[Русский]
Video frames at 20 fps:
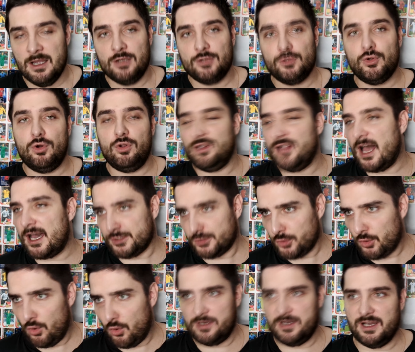Ну,
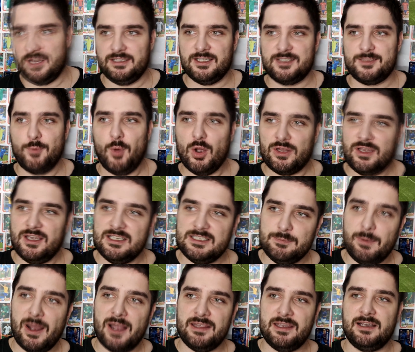Лароха — это сборная
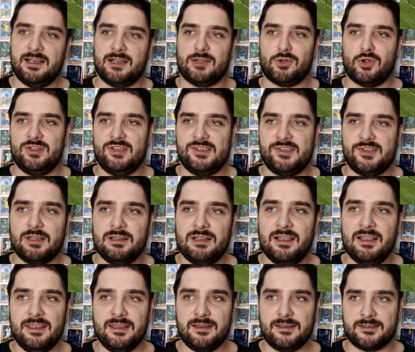Испании, которая действительно
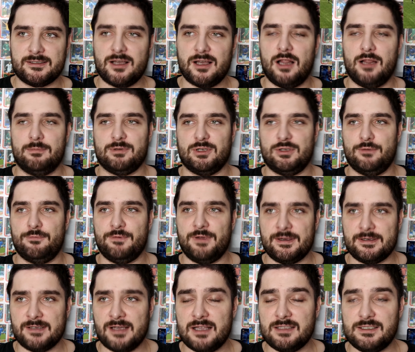играла против
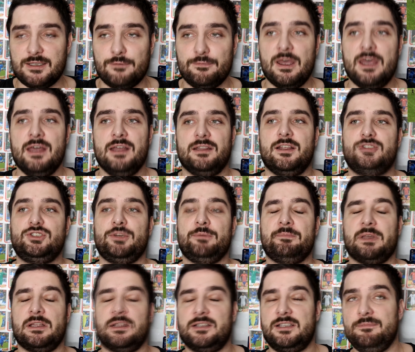иранцев на
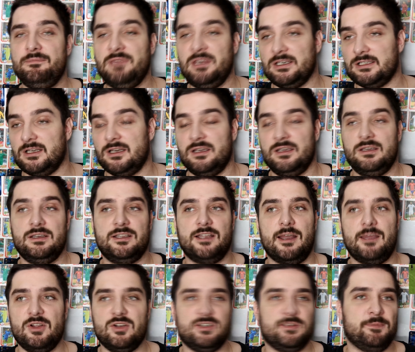чемпионате мира и
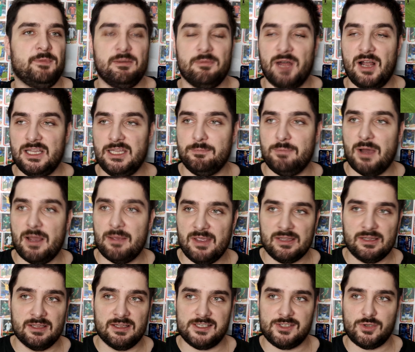добилась минимальной
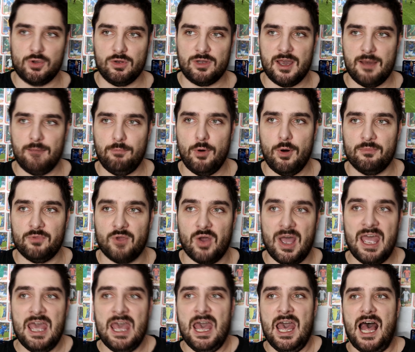победы, насколько я помню.
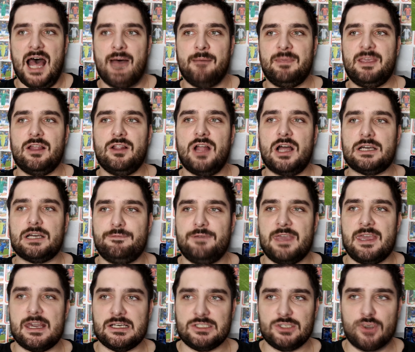Анкелар
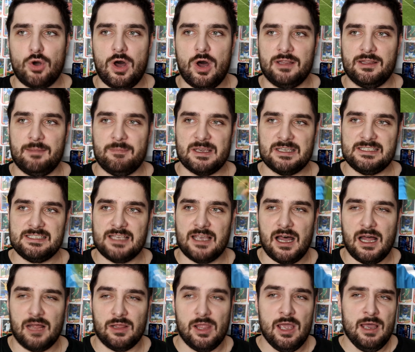Фьеро
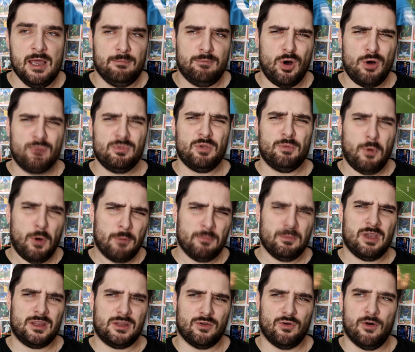написал «Помню,
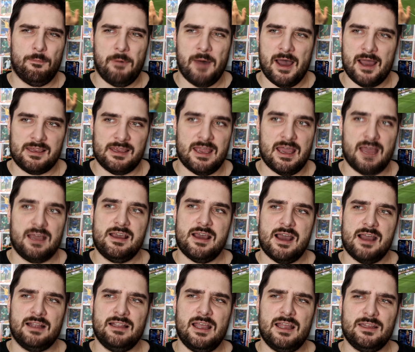помню этого парня.
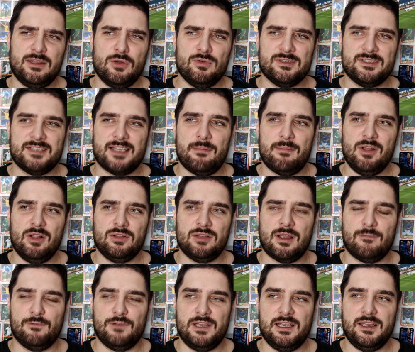Когда-то он забил
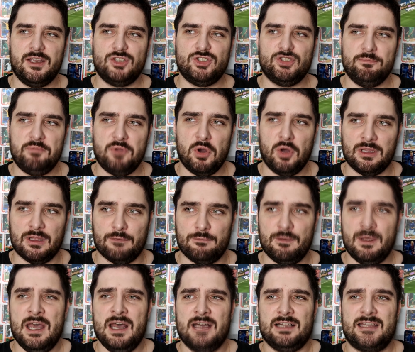нам в Лиге Чемпионов.
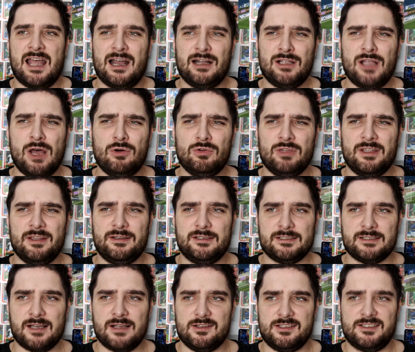Тогда он
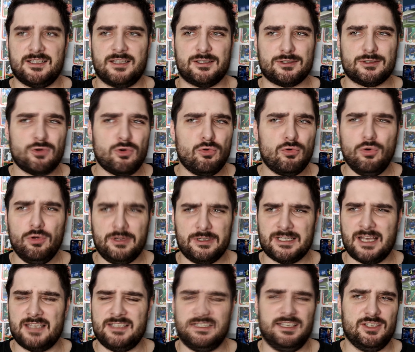играл за другую
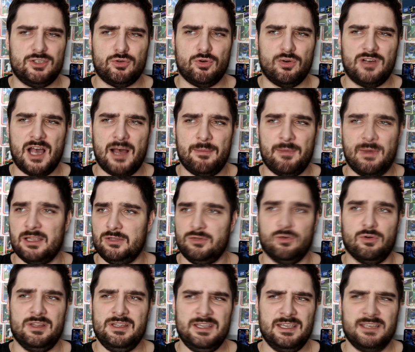российскую
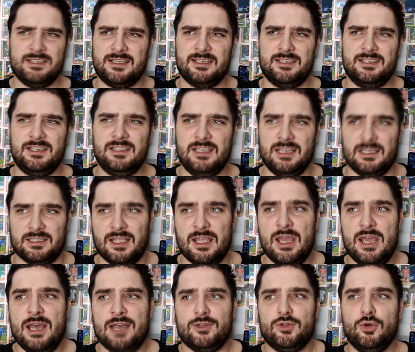команду, не за «Зенит».
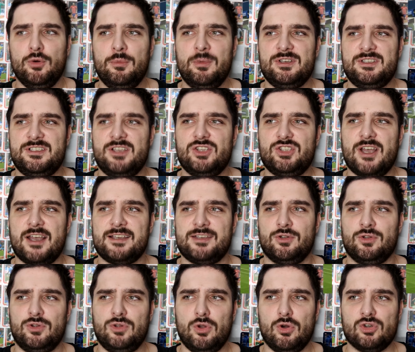Думаю, сейчас
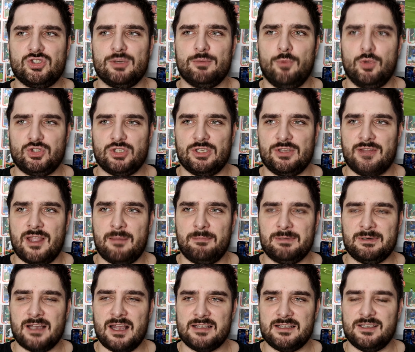он тоже может
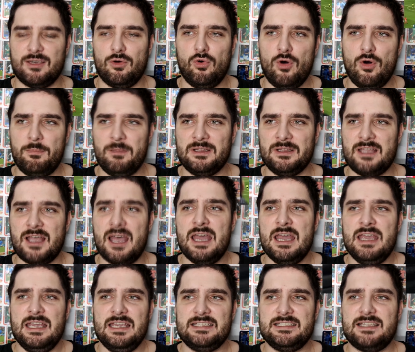набраться опыта и